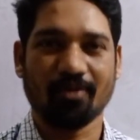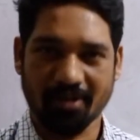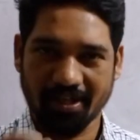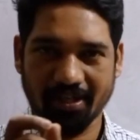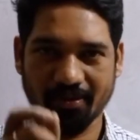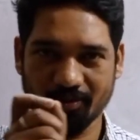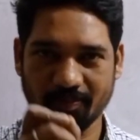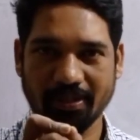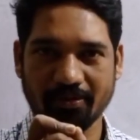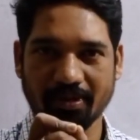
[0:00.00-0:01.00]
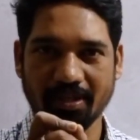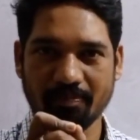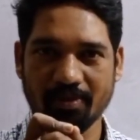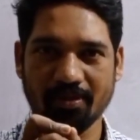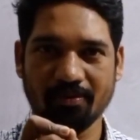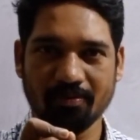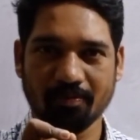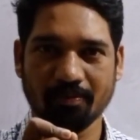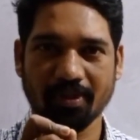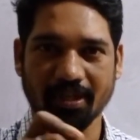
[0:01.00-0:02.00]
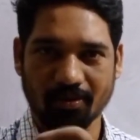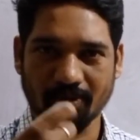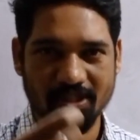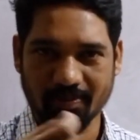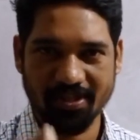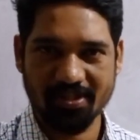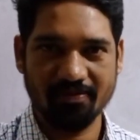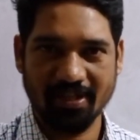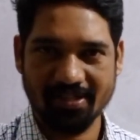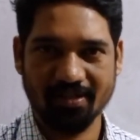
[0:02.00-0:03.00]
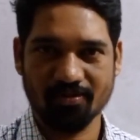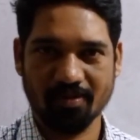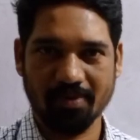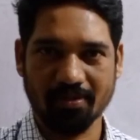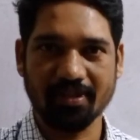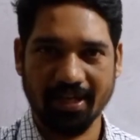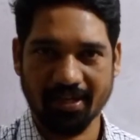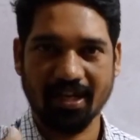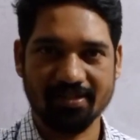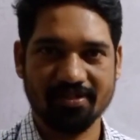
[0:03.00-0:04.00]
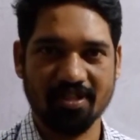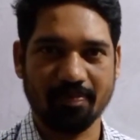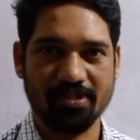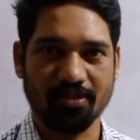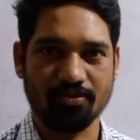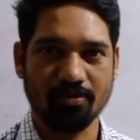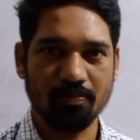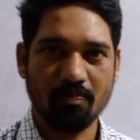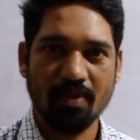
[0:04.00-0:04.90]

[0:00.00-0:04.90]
ఒకటే గుర్తుపెట్టుకోండి మీరు ఎక్కువ ఎక్స్ప్లెనేషన్ ఇవ్వాల్సిన అవసరం లేదు డైరెక్ట్ ఆన్సర్ చెప్పేసేయచ్చు